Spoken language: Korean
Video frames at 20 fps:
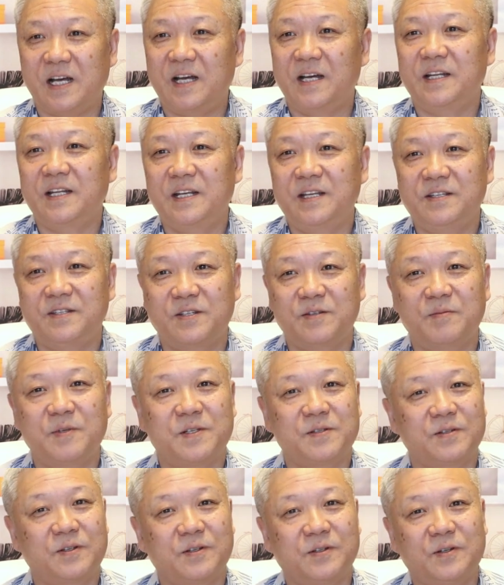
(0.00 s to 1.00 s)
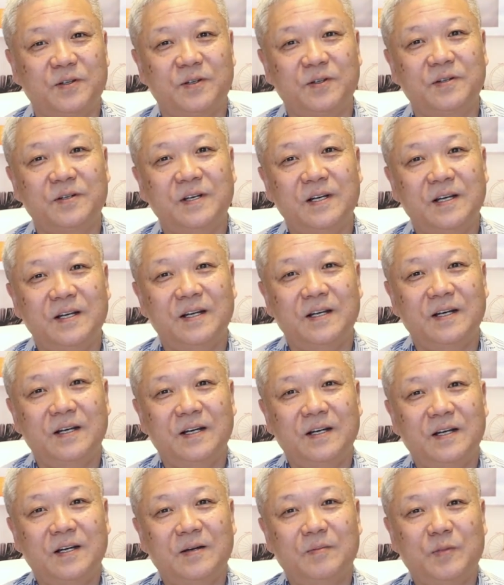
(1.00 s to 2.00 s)
차 안에 있으면서도
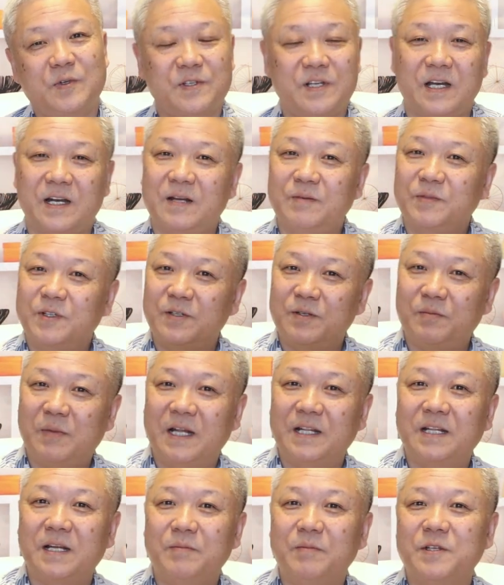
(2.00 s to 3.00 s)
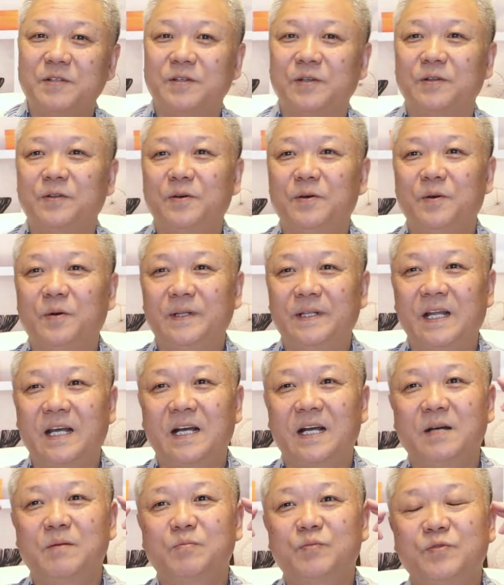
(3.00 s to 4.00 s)
뭐 사람들을 만나면서도
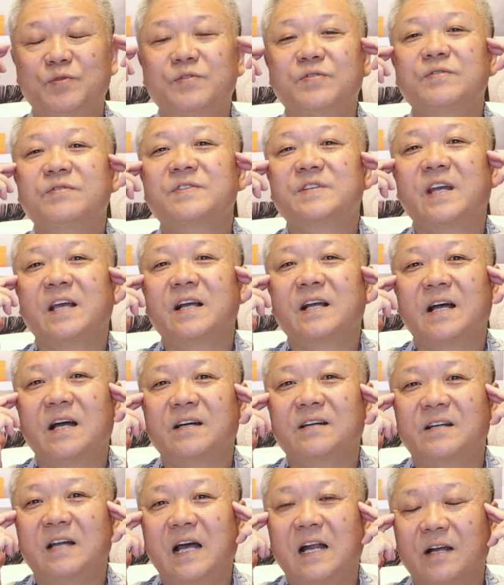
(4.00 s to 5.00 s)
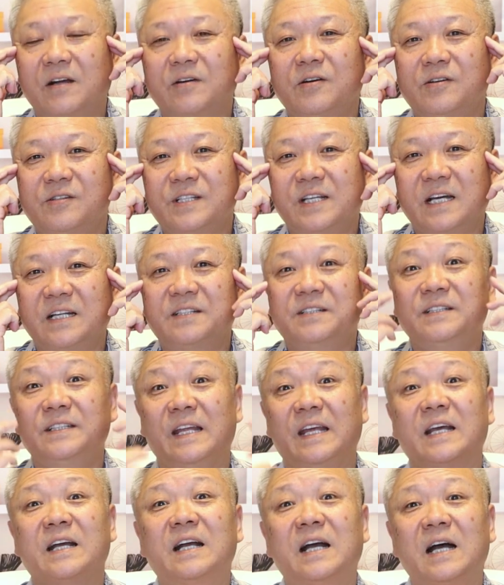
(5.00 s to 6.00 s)
내가 무슨 생각을 할 거냐는
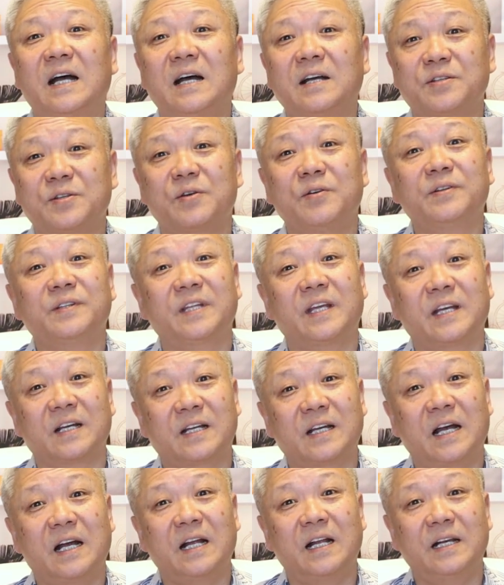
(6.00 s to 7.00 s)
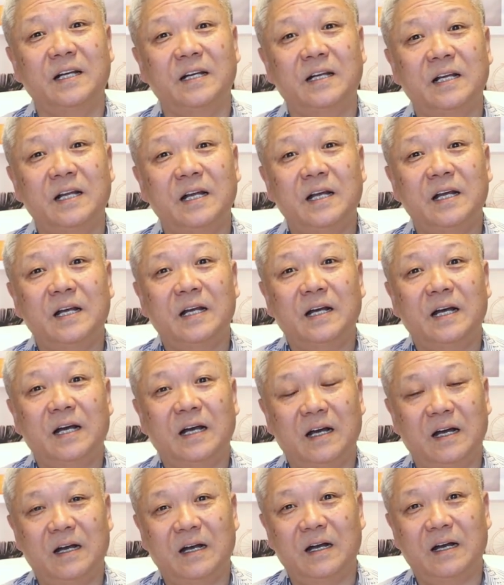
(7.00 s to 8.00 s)
내가 선택할
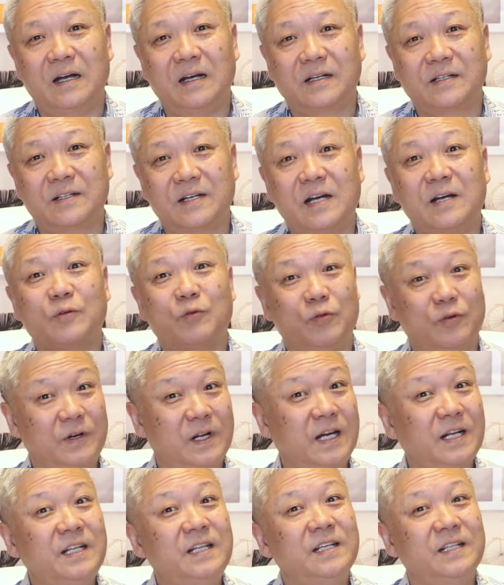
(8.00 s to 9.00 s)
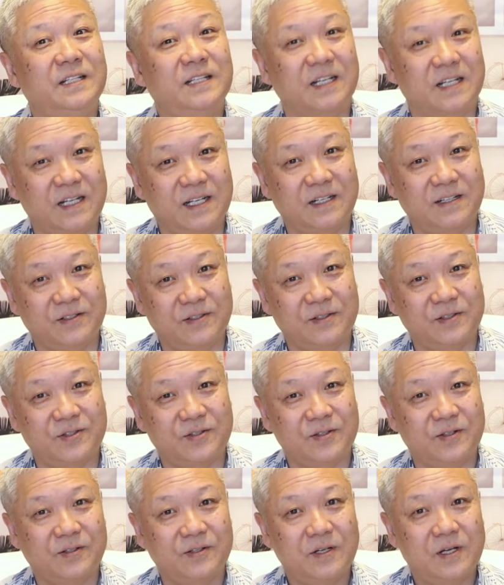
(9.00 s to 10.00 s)
아, 그러한 권한이 있다라는
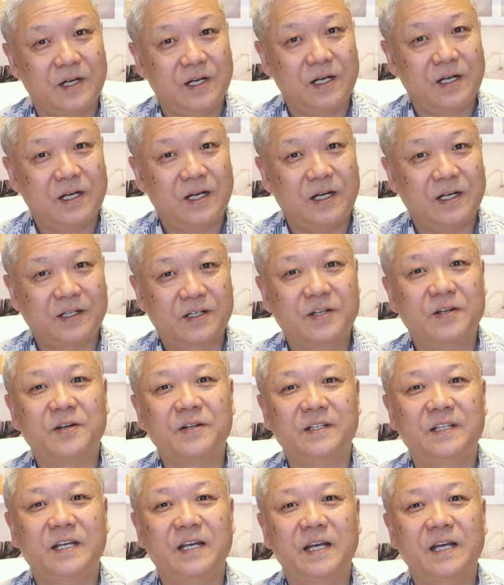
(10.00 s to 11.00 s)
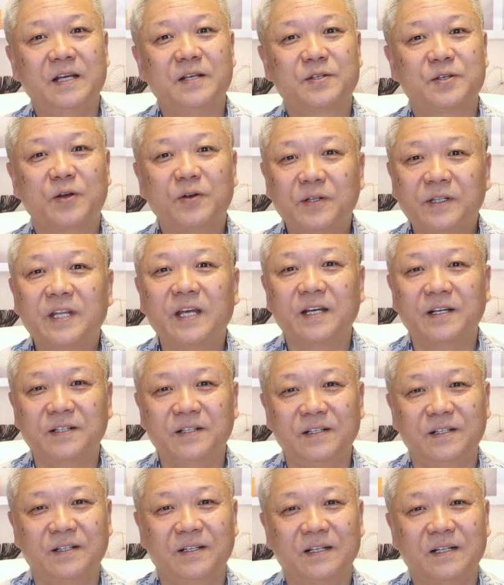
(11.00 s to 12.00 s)
거죠. 아, 그런데
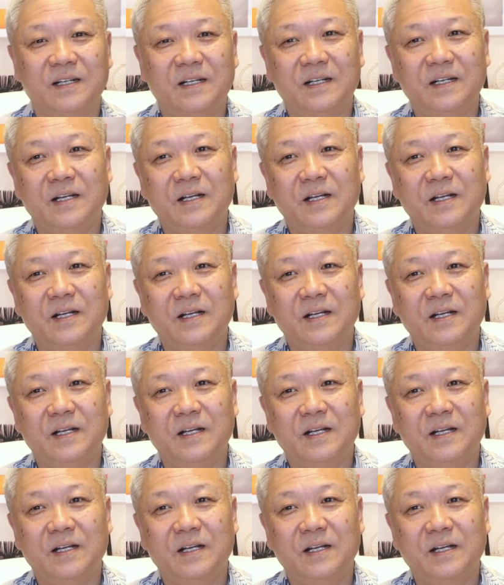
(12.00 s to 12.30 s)
선택을